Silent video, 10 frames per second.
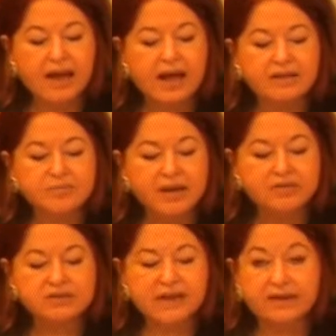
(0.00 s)
al
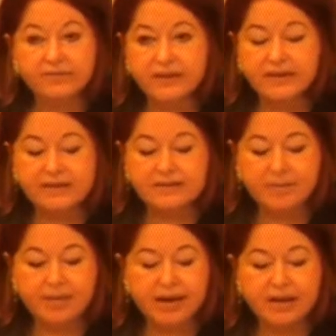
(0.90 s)
menos al fin de
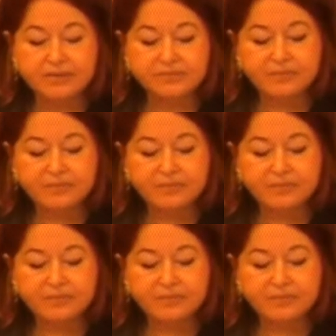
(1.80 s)
semana.